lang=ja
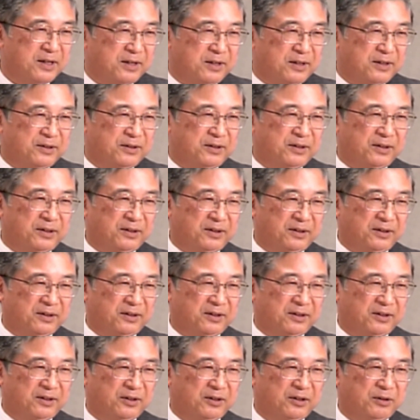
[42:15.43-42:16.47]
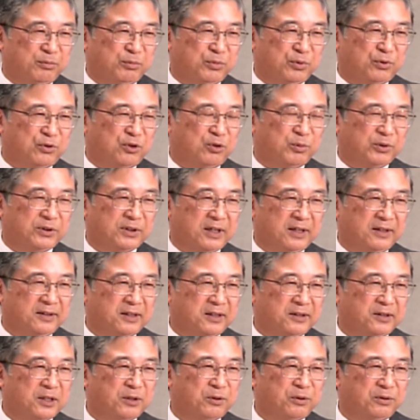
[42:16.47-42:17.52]
えー、向こうも大変
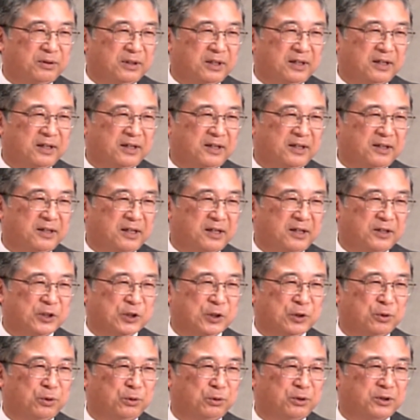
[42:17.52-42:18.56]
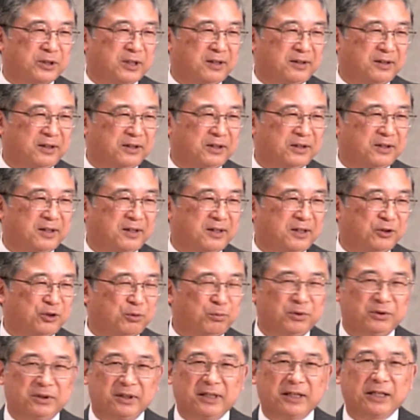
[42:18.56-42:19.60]
だったろうねあ素人さんが来たなと
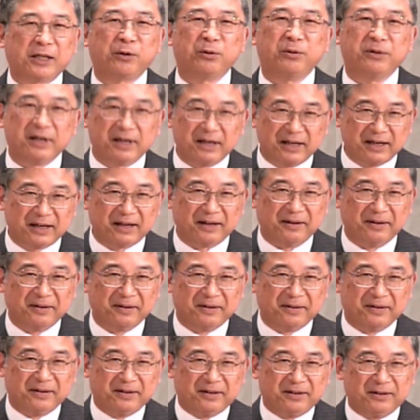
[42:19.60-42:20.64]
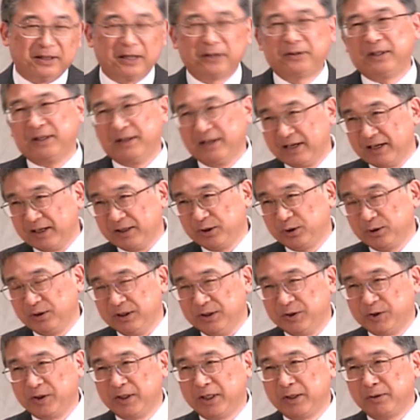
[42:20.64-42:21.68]
思ってただろうねだってね
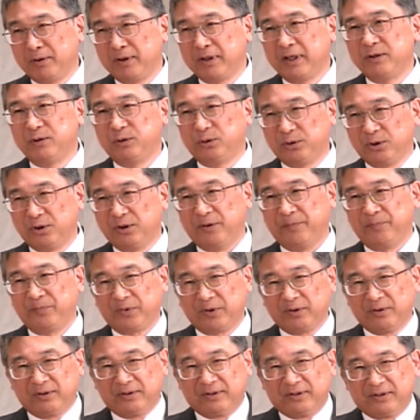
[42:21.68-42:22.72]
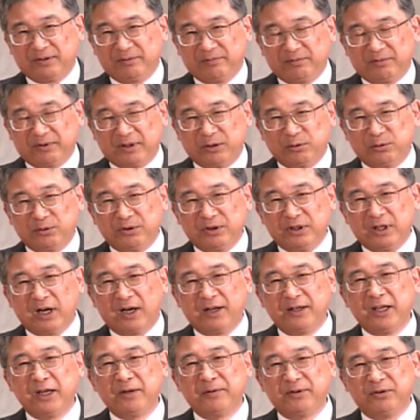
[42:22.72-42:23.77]
一例を挙げるとあの屋
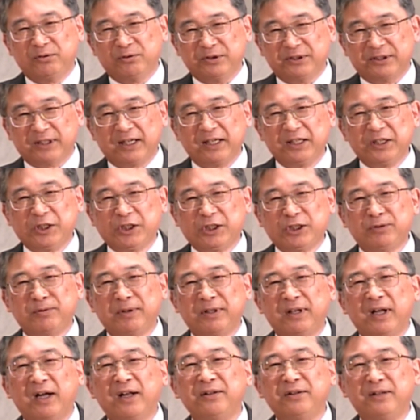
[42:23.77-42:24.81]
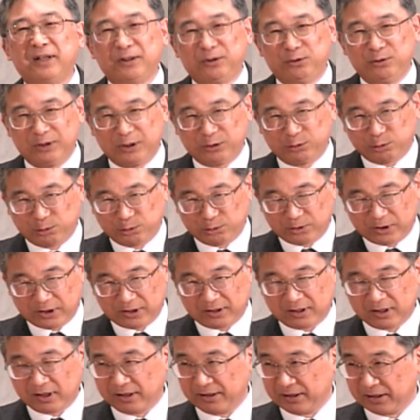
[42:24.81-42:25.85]
根の材質は何だっていうようなところから
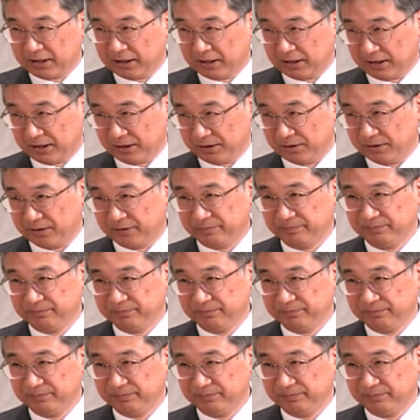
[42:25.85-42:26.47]
書かなきゃいけないのよ。